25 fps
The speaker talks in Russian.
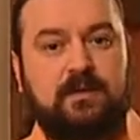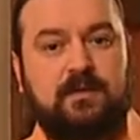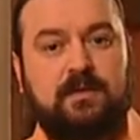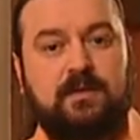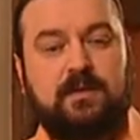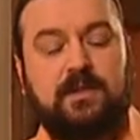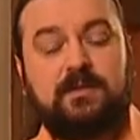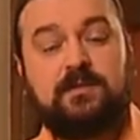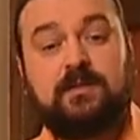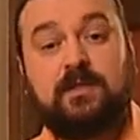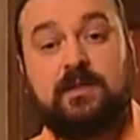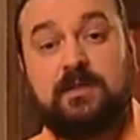
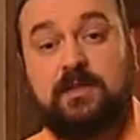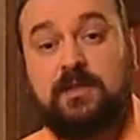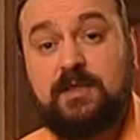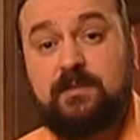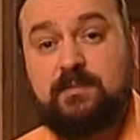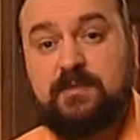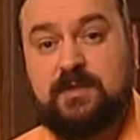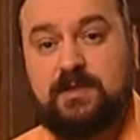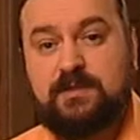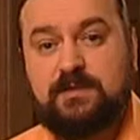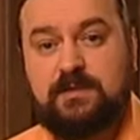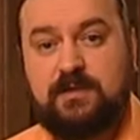Это
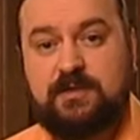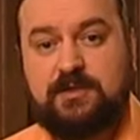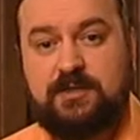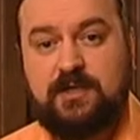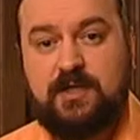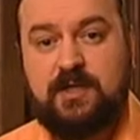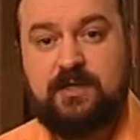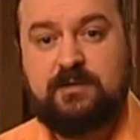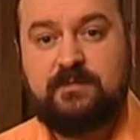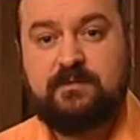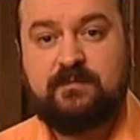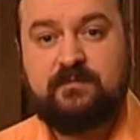имя
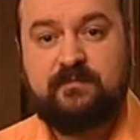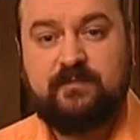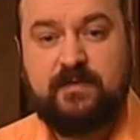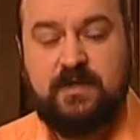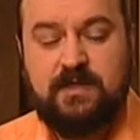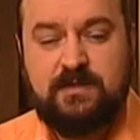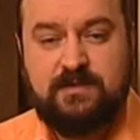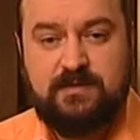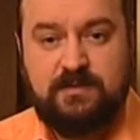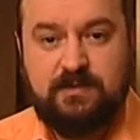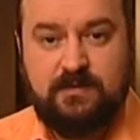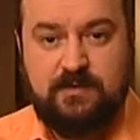означает
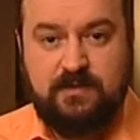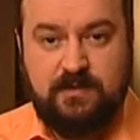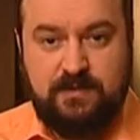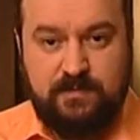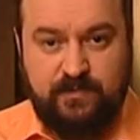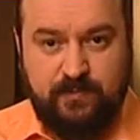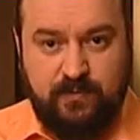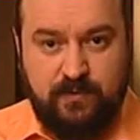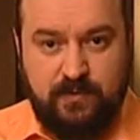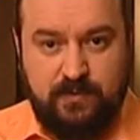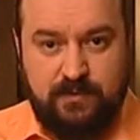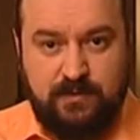«вестник
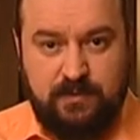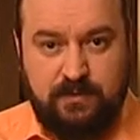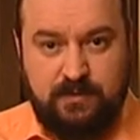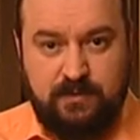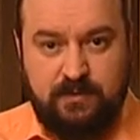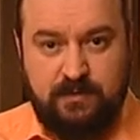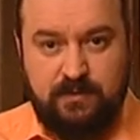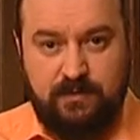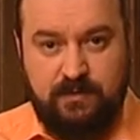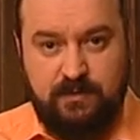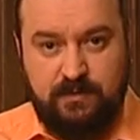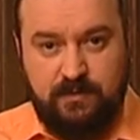Господний»
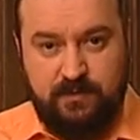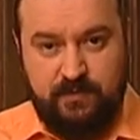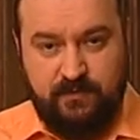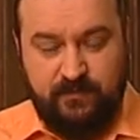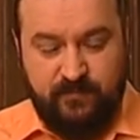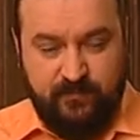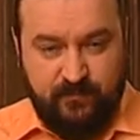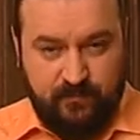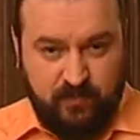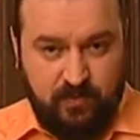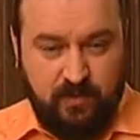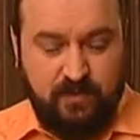и в
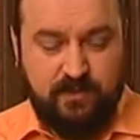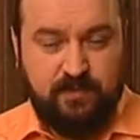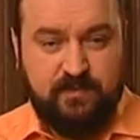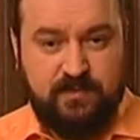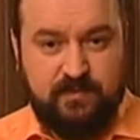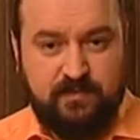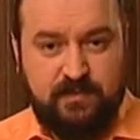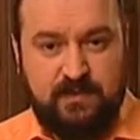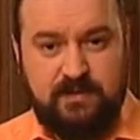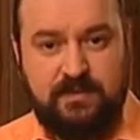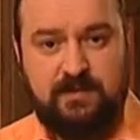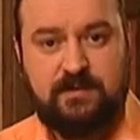полном
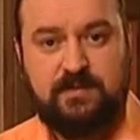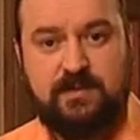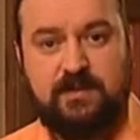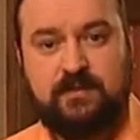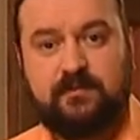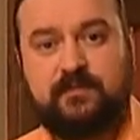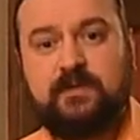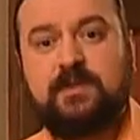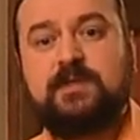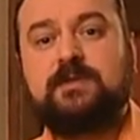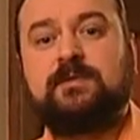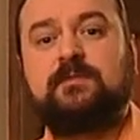смысле
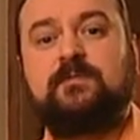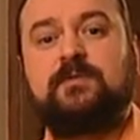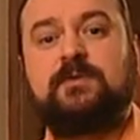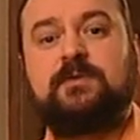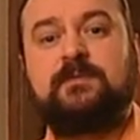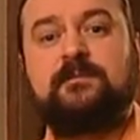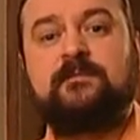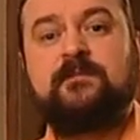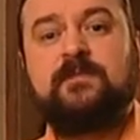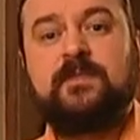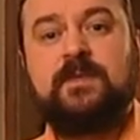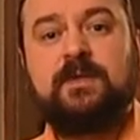соответствует
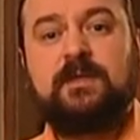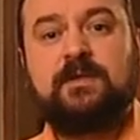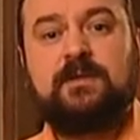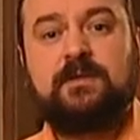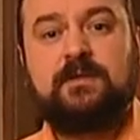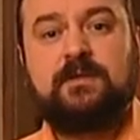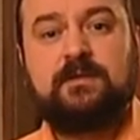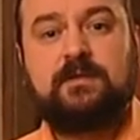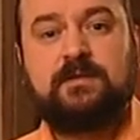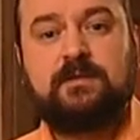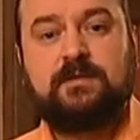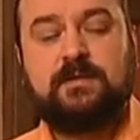
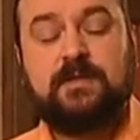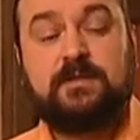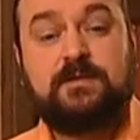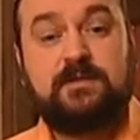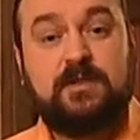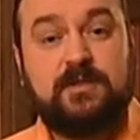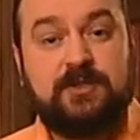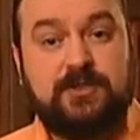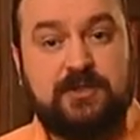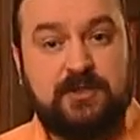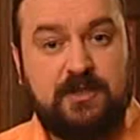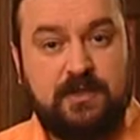
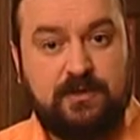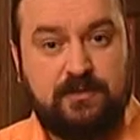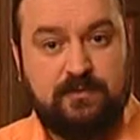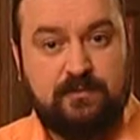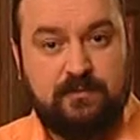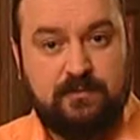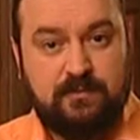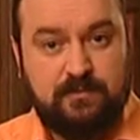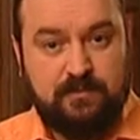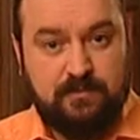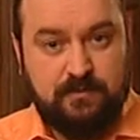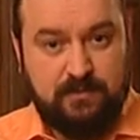
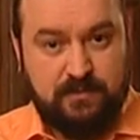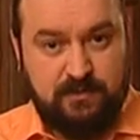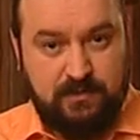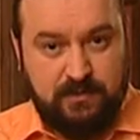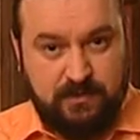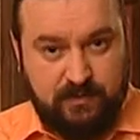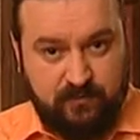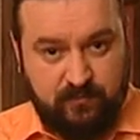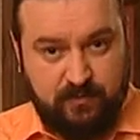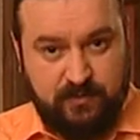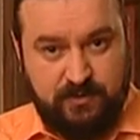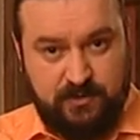назначению
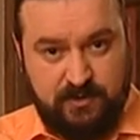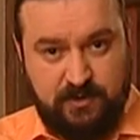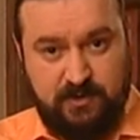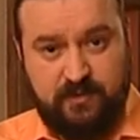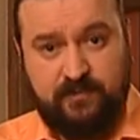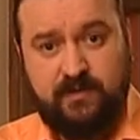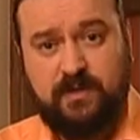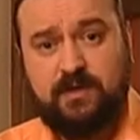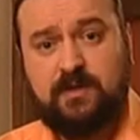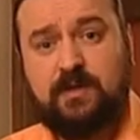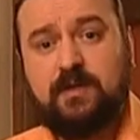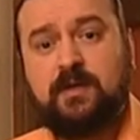того
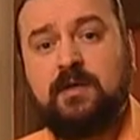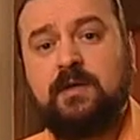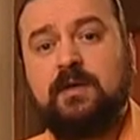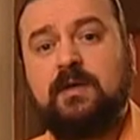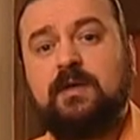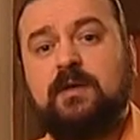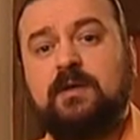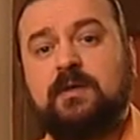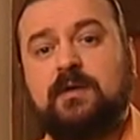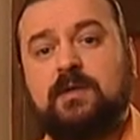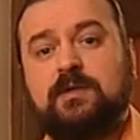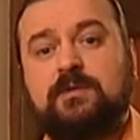человека,
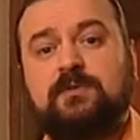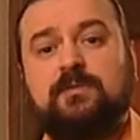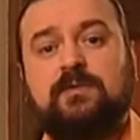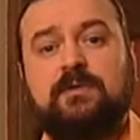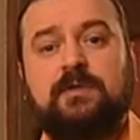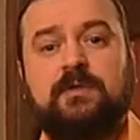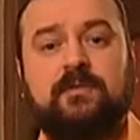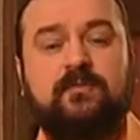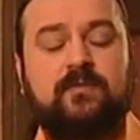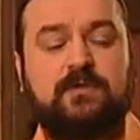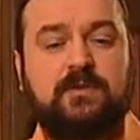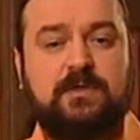
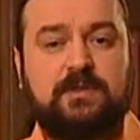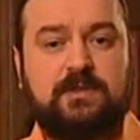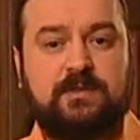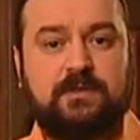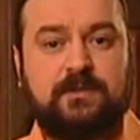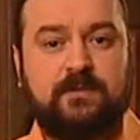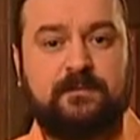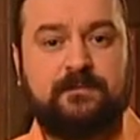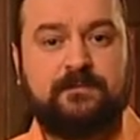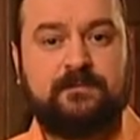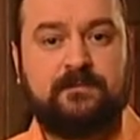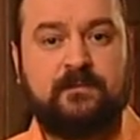который его носил.